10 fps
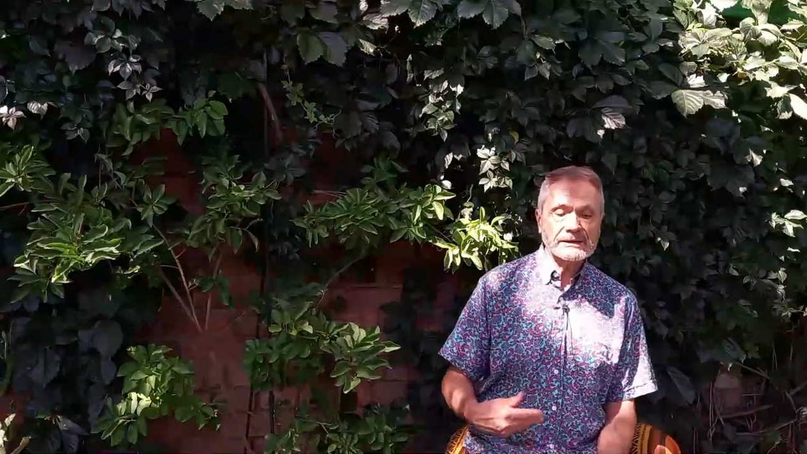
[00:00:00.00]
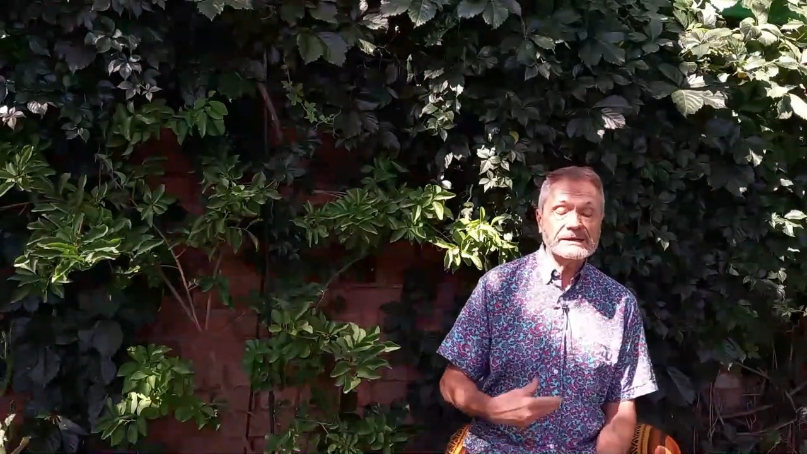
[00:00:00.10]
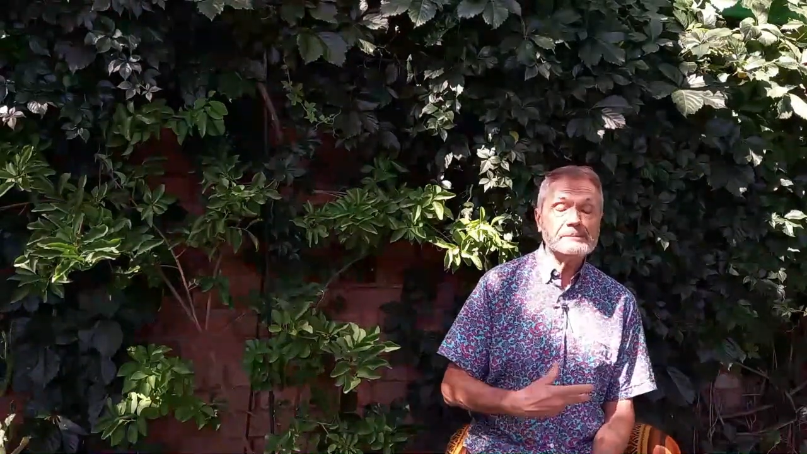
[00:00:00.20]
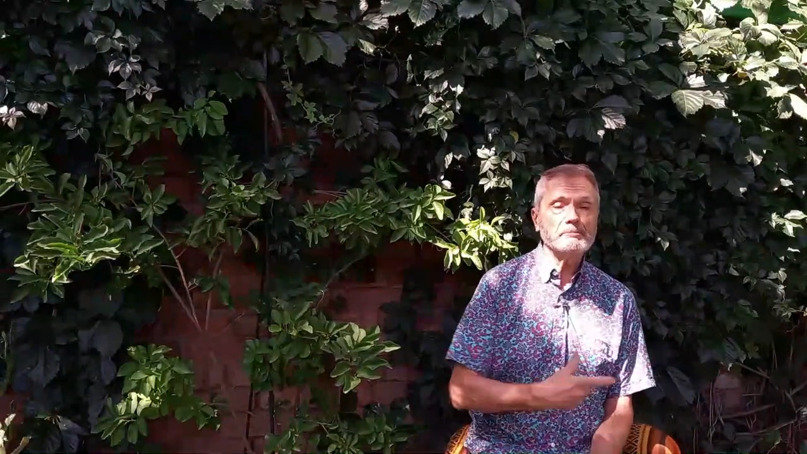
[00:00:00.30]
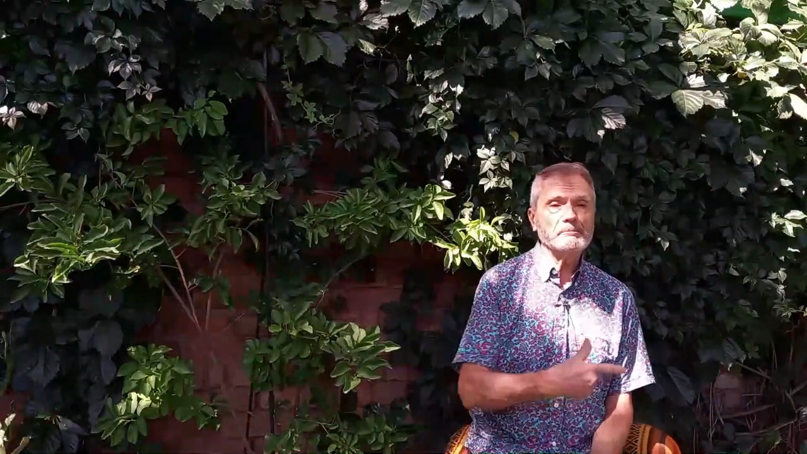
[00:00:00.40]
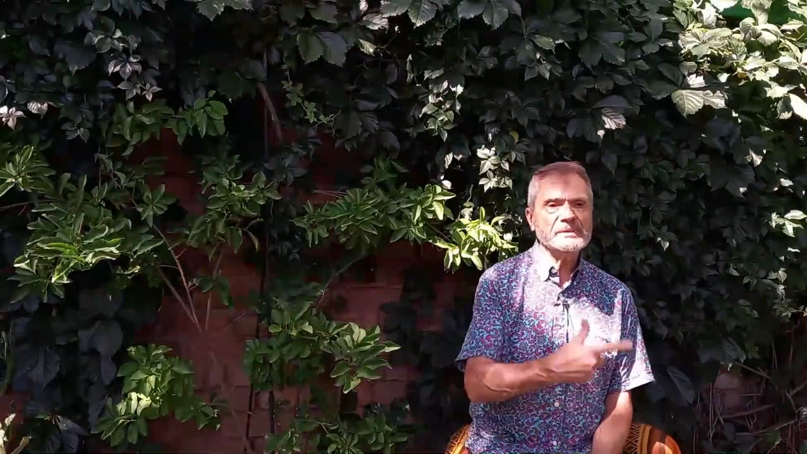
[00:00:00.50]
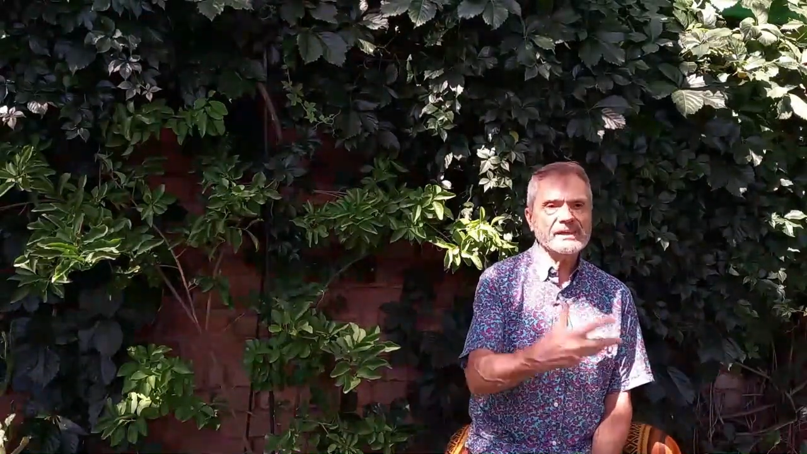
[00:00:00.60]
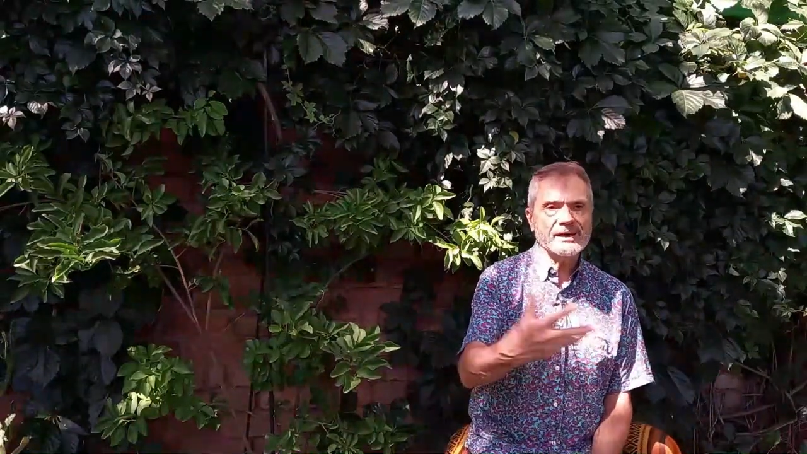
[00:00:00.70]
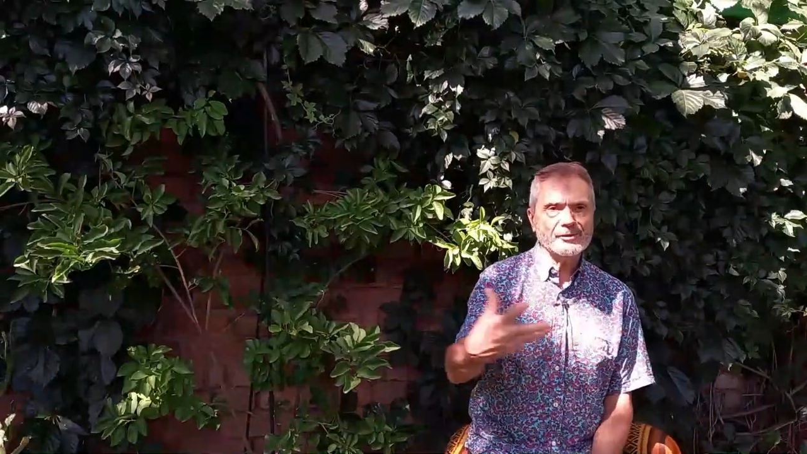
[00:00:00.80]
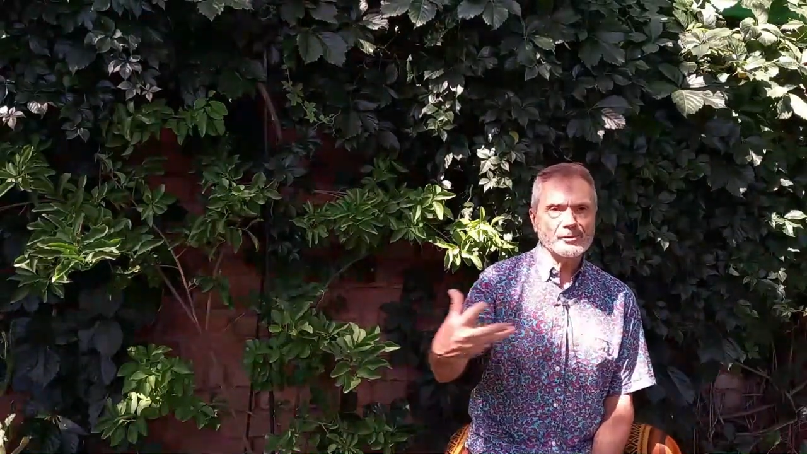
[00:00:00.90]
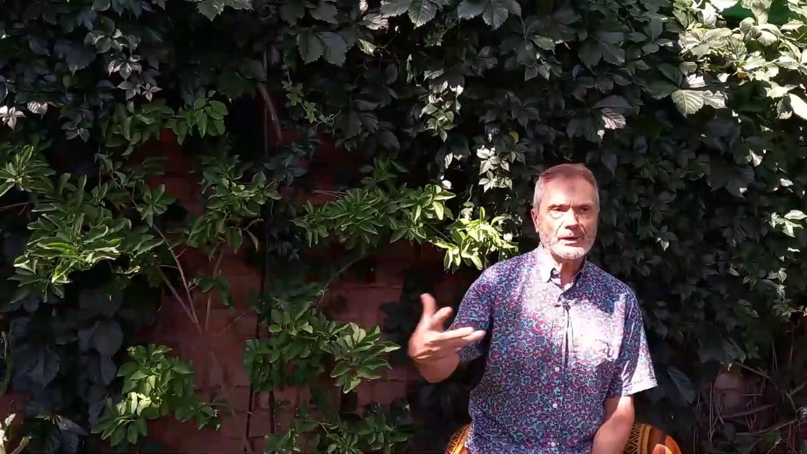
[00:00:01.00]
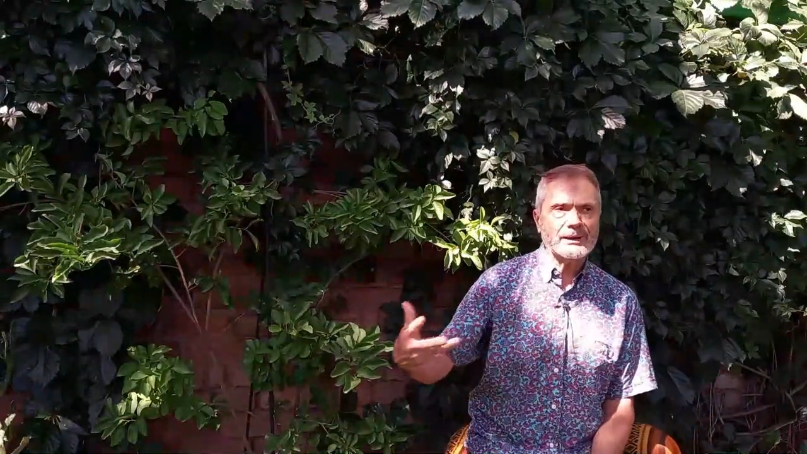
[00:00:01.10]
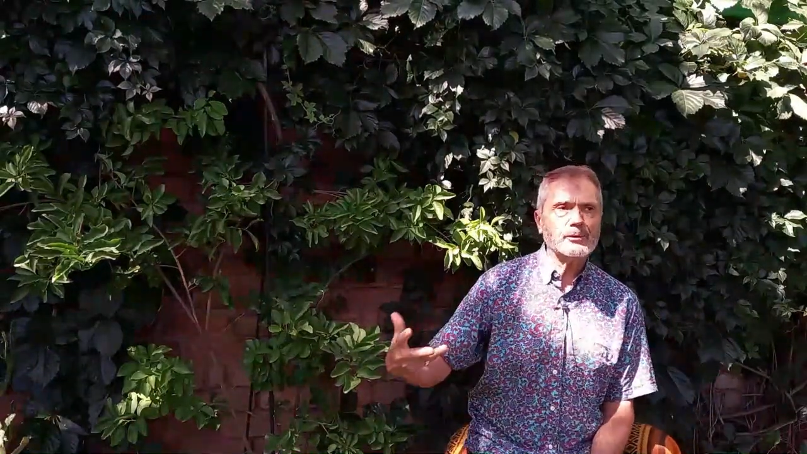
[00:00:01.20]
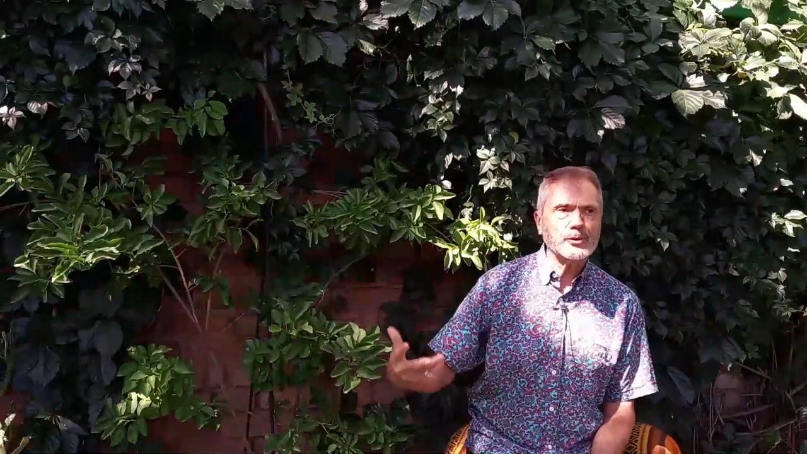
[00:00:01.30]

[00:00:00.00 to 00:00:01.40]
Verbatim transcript: limpiado la